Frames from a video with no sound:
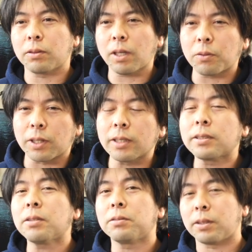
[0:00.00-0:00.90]
人結構いらっ
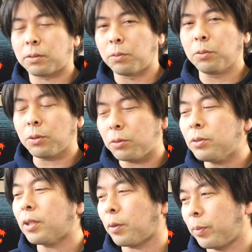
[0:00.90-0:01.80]
しゃるんですよ。ほんといる
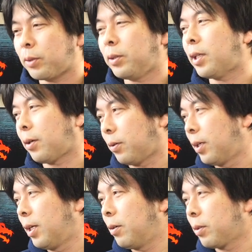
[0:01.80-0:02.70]
んだよ。びっくりだよ。
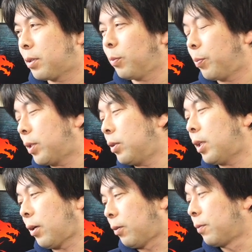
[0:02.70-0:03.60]
私もびっくり
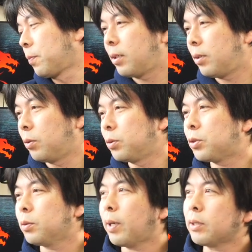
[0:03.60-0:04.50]
だよ。
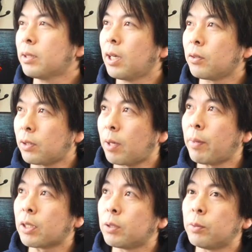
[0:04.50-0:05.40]
40万ぐらいのね、
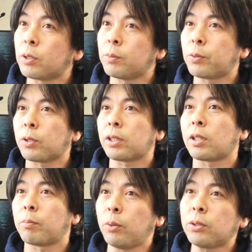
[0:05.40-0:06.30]
MacBook Pro だっ
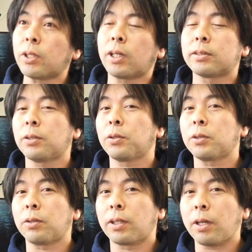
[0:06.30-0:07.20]
たらポンって買っちゃうような
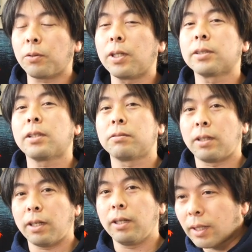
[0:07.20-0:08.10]
人が結構いらっしゃるん
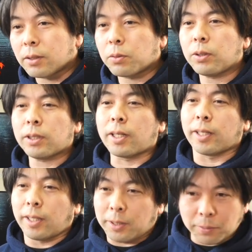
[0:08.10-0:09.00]
で、えー、そういった
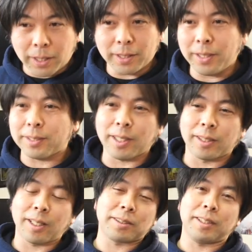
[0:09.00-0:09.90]
方にはいい
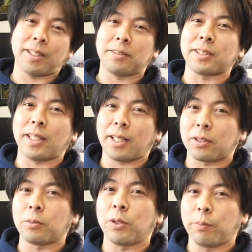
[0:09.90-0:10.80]
選択肢になるんじゃないか
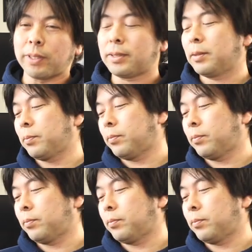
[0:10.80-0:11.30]
と思います。